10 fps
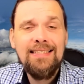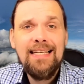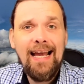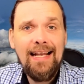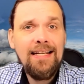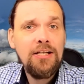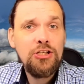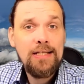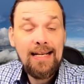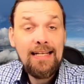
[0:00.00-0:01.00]
Sie
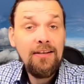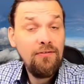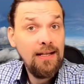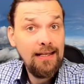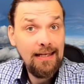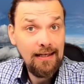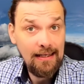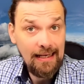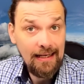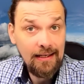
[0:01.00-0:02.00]
ändern ständig wieder
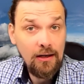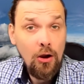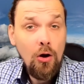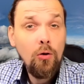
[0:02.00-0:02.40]
ihre Lehren.